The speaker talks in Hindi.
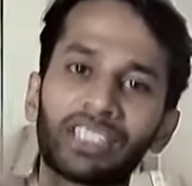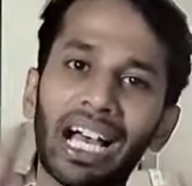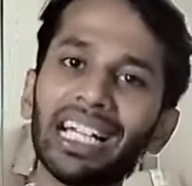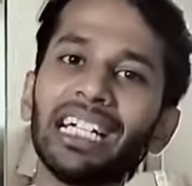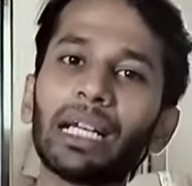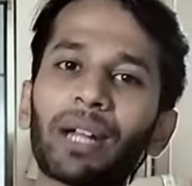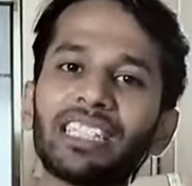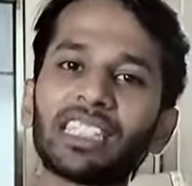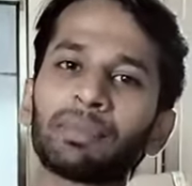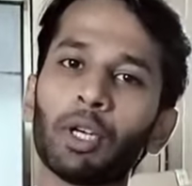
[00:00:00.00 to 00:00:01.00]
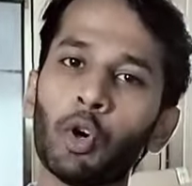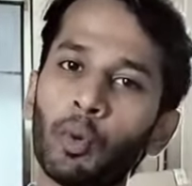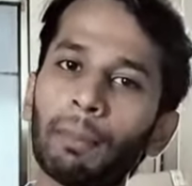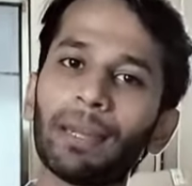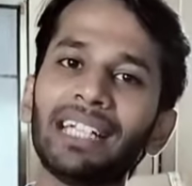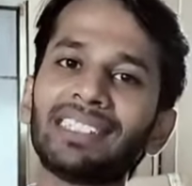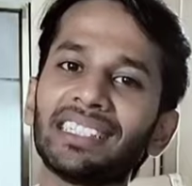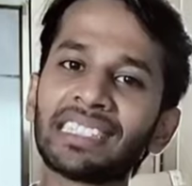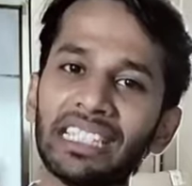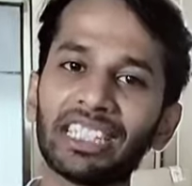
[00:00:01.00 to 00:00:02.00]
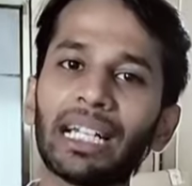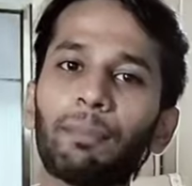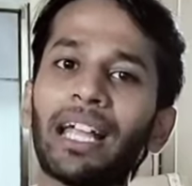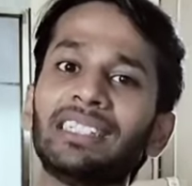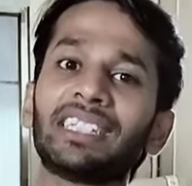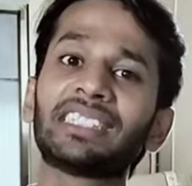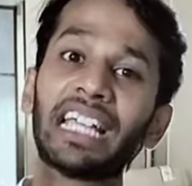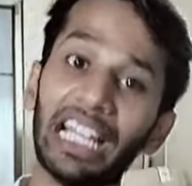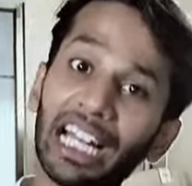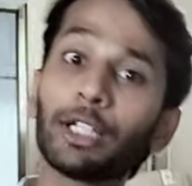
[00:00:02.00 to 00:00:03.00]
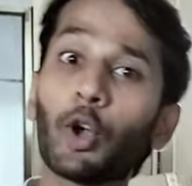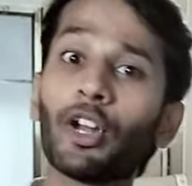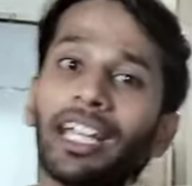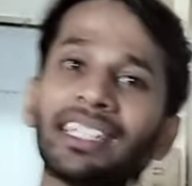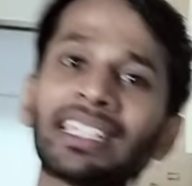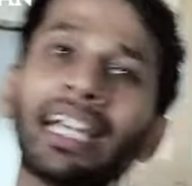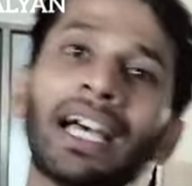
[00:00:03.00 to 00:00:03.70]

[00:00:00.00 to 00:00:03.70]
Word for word: शान इंटरप्राइजेस में होम अप्लायसेज किचन अप्लायसेज इलेक्ट्रॉनिक